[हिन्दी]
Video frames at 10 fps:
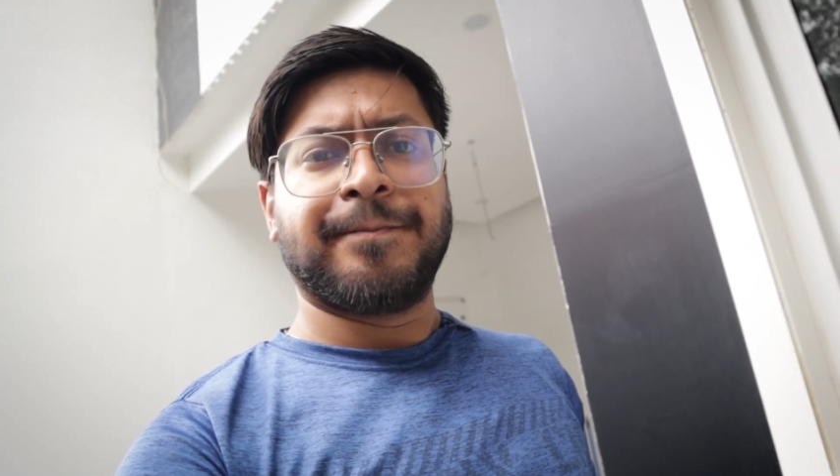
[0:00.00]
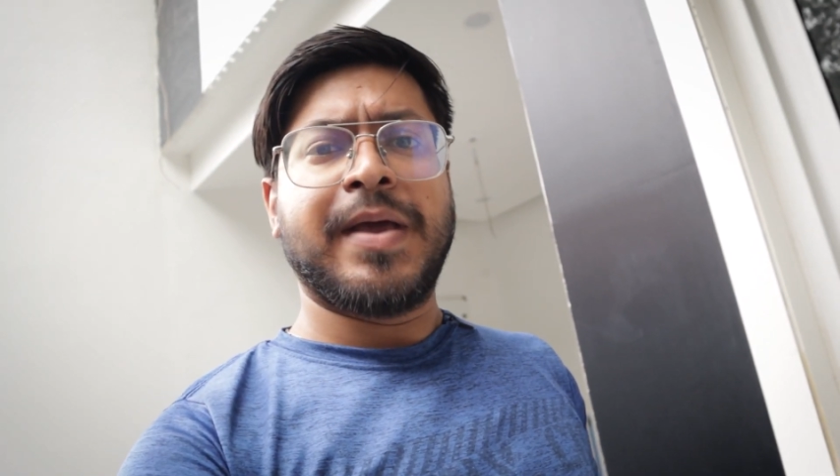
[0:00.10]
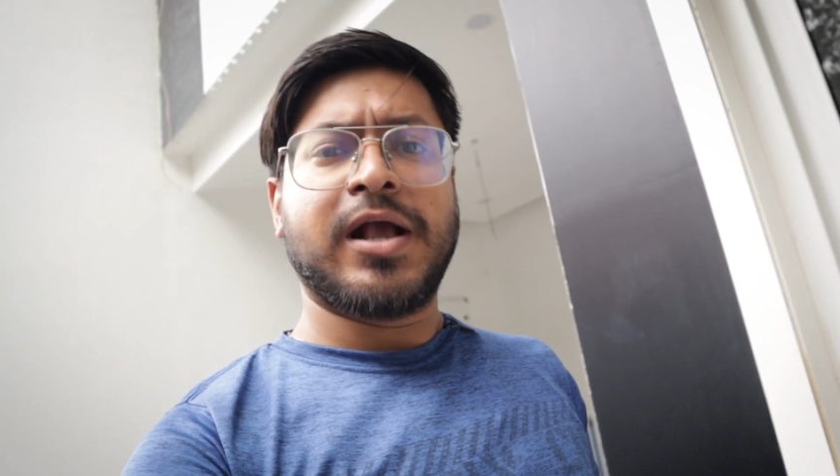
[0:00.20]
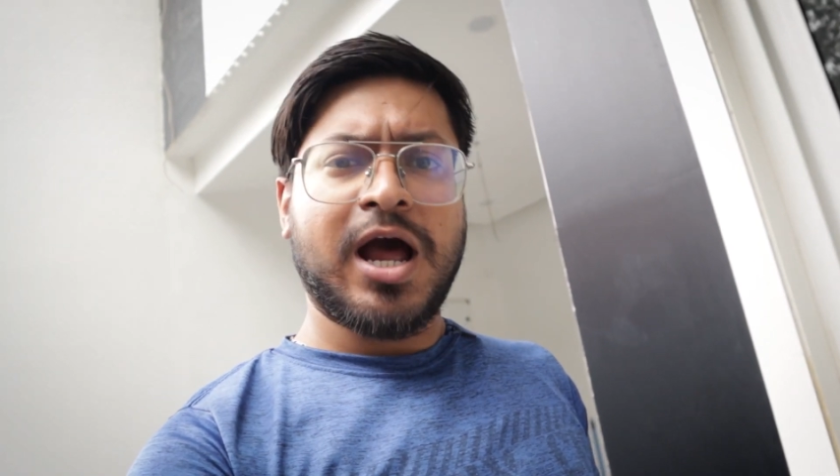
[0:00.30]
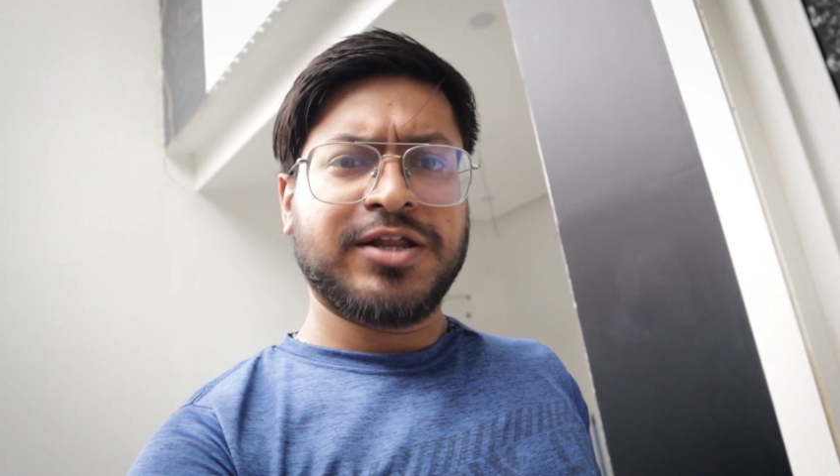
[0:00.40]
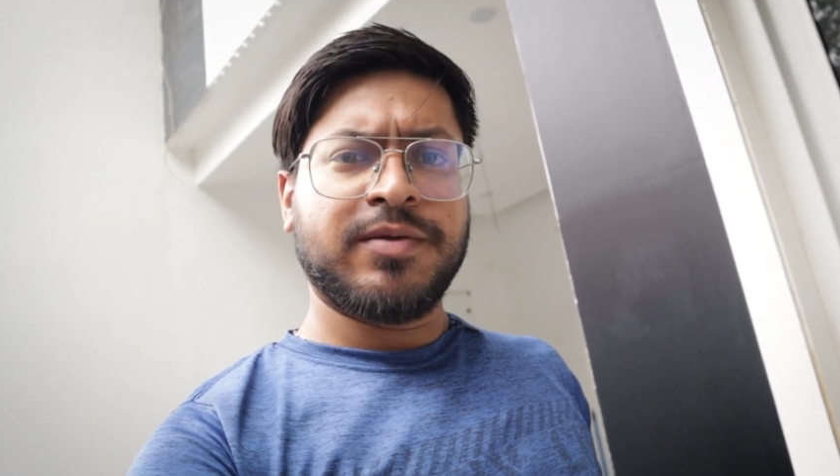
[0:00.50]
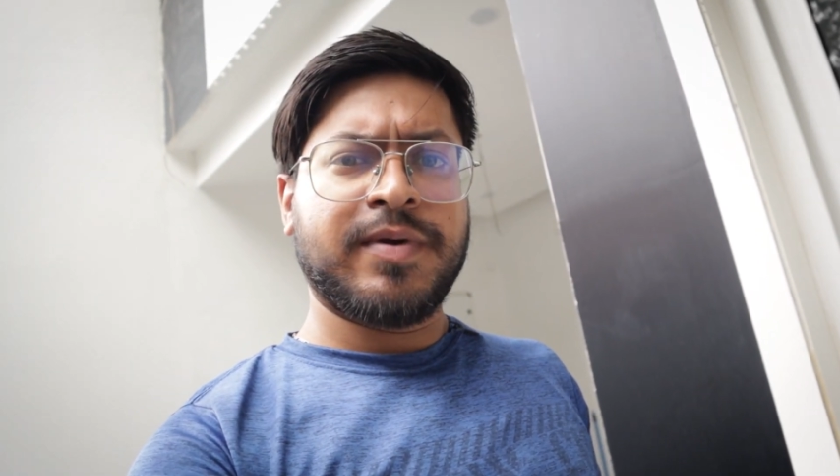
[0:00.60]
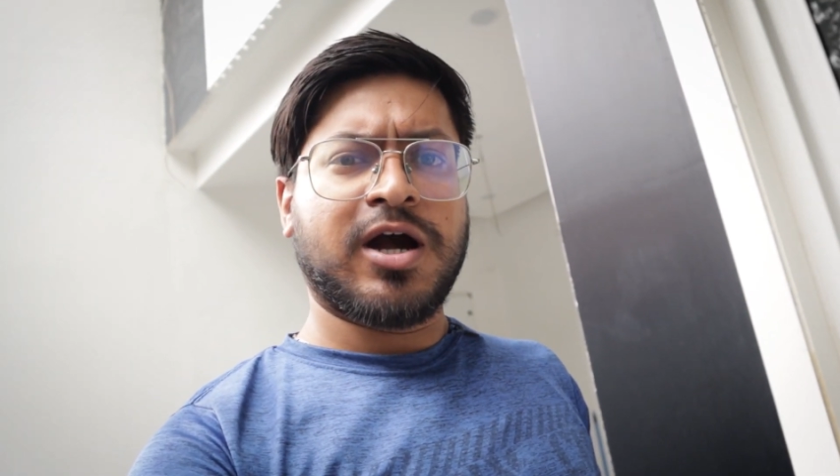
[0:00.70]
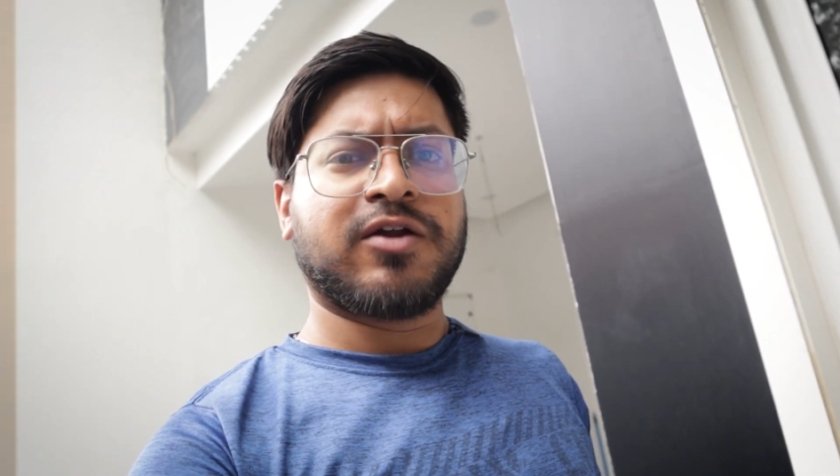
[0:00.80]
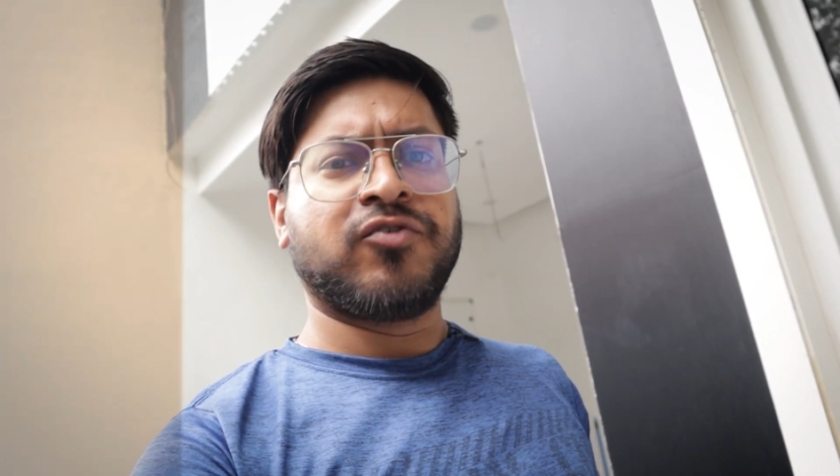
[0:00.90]
बेकार से
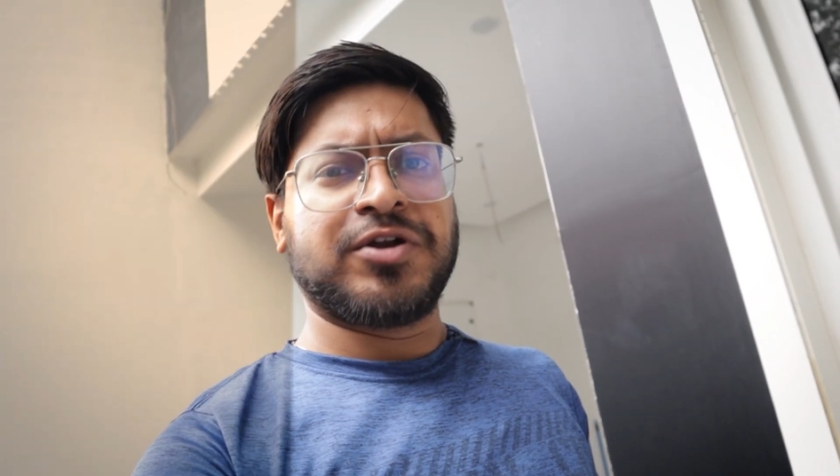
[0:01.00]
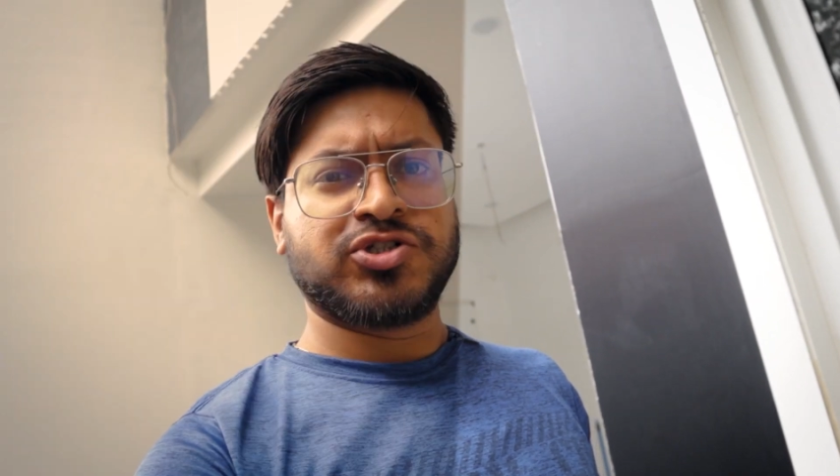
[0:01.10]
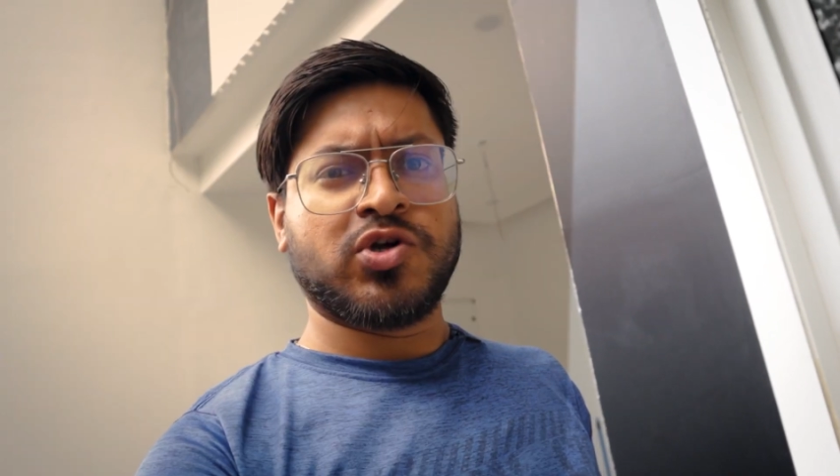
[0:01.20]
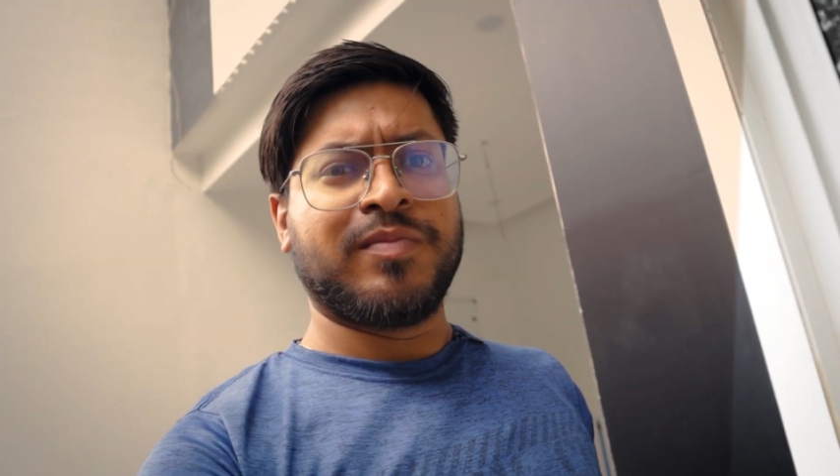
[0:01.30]
बेकार फुटेज